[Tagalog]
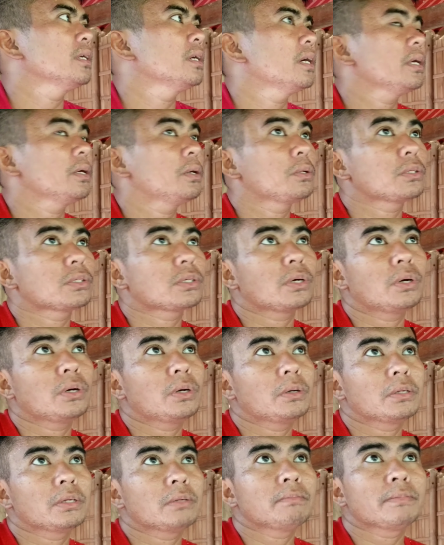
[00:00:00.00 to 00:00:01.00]
Ayun,
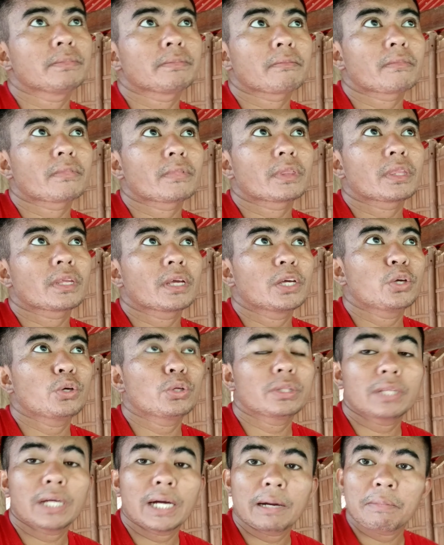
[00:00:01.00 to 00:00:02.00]
so
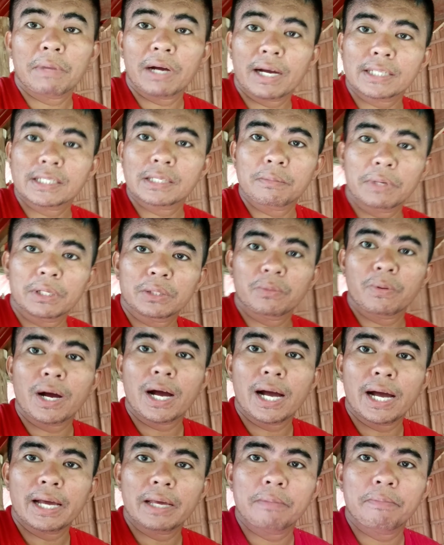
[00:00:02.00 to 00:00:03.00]
yun na uh, mga
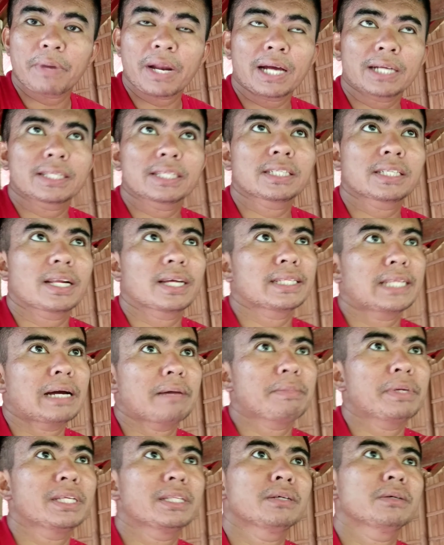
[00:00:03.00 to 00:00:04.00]
sumanwa ay practice lang
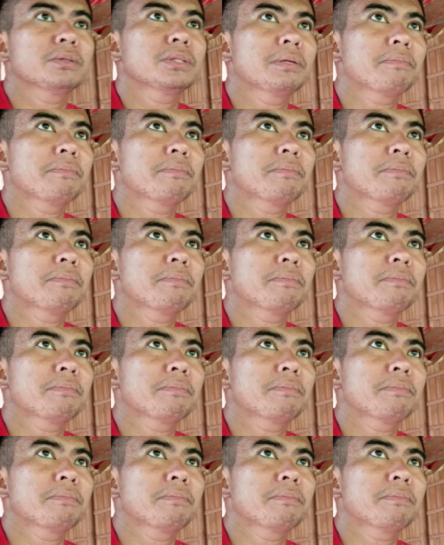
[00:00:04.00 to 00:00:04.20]
namin, no?